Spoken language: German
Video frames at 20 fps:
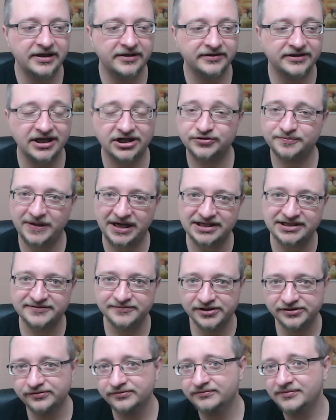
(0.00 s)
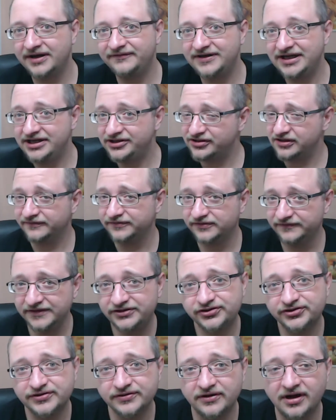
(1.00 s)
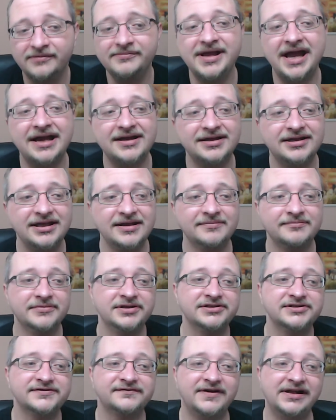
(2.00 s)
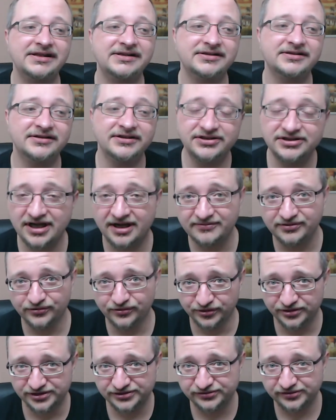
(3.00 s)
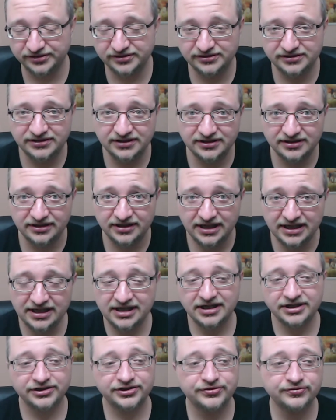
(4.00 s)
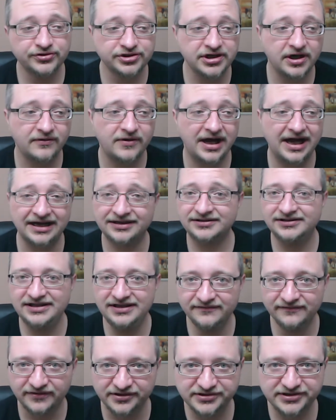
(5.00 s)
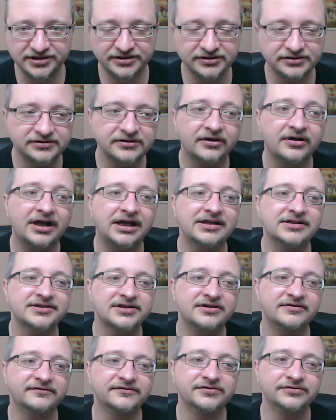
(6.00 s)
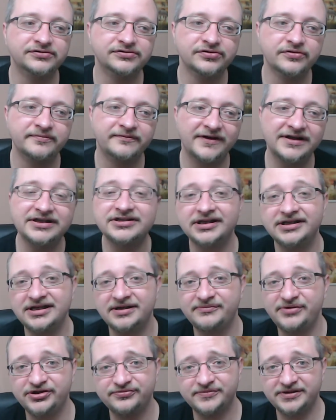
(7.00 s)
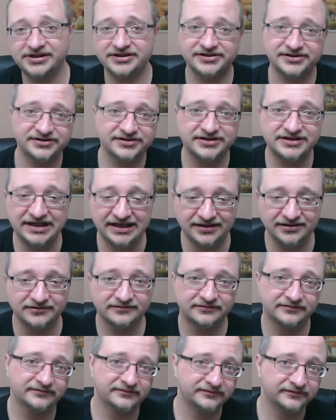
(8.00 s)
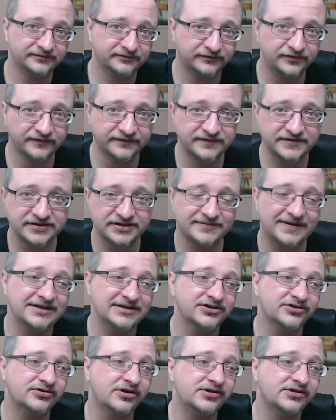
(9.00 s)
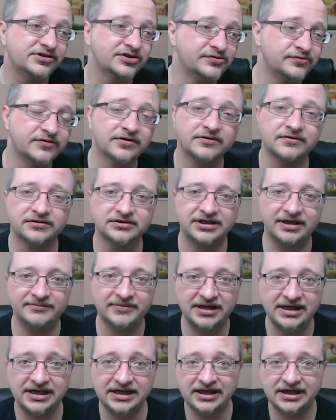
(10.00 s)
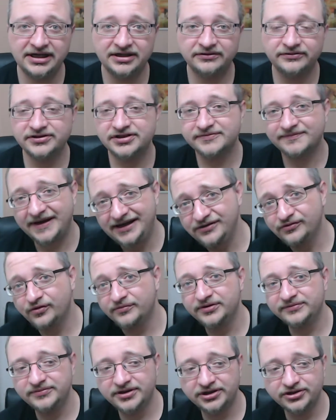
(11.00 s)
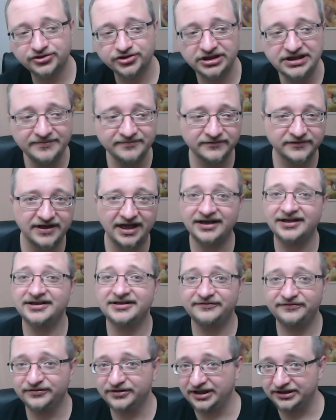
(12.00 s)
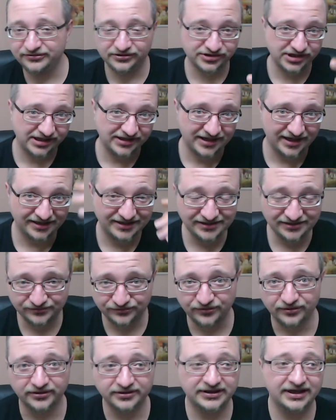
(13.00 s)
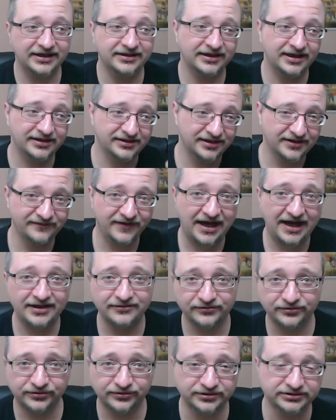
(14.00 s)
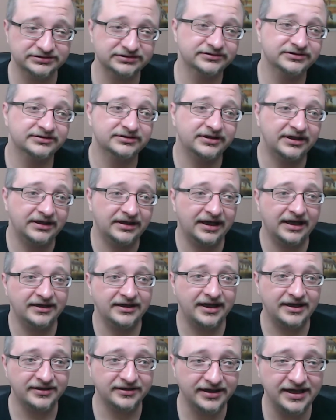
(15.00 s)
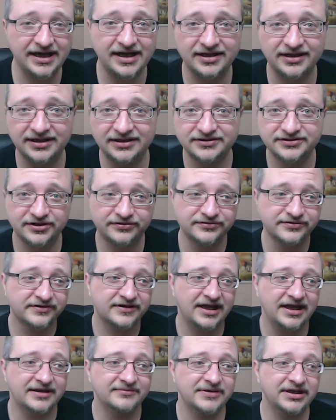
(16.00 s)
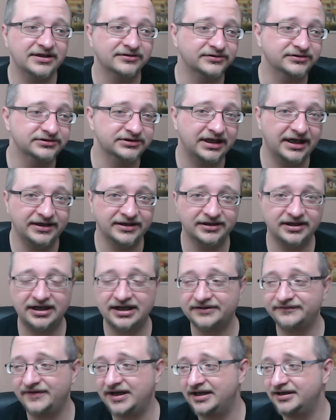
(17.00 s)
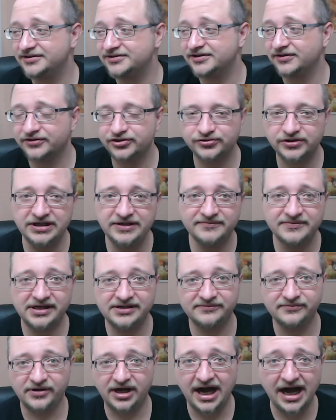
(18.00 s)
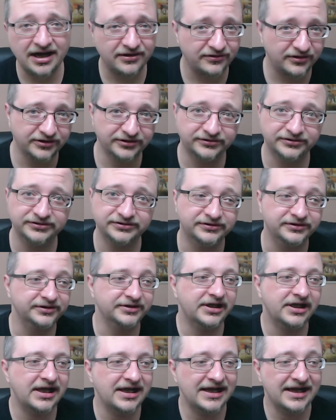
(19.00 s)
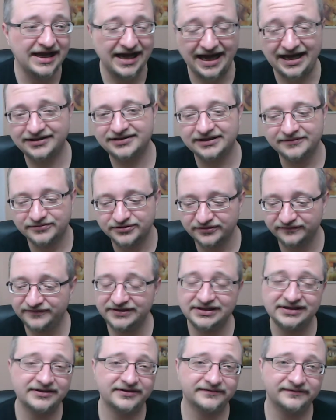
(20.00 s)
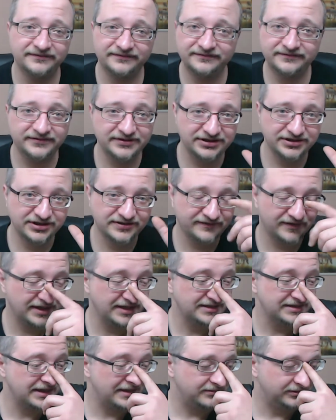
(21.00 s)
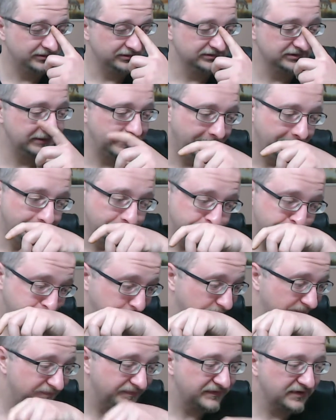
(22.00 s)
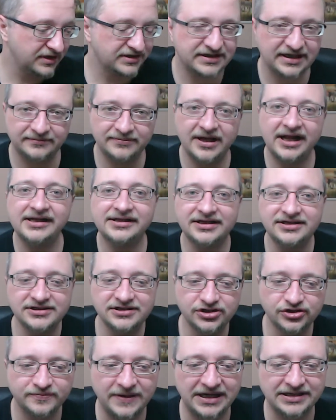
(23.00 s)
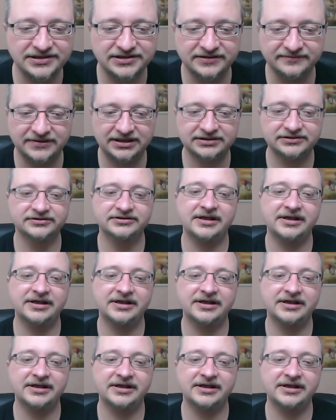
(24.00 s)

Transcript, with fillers: der Spaß mir nun mal vielleicht auf Twitch sogar mehr gegeben ist, weil ich habe gehört, dass dort die Zuschauer aktiver sind noch als auf YouTube, weil ich hatte ja manchmal, das 10, 15, 20 Leute zugeguckt haben und zwei nur mit mir geschrieben. Danke dafür natürlich an Nakito und an, an Rivano und, und an, an Eric Souls Gaming und an, ach, wer alles noch geschrieben hatte, immer Aaron und, und ach, da gibt es so viele, die ich jetzt vergessen habe. Und ähm, das hat mir halt richtig Spaß gemacht. Und